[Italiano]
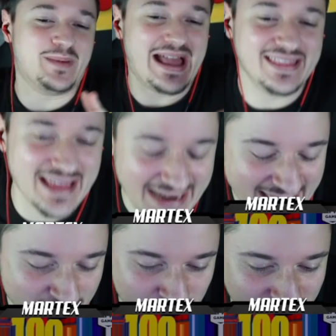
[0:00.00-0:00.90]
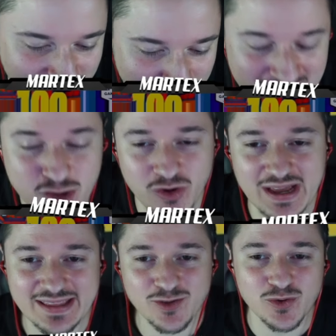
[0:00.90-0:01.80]
domanda legit, ma
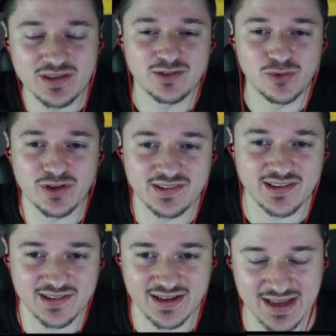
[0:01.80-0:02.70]
giocate tutti sullo stesso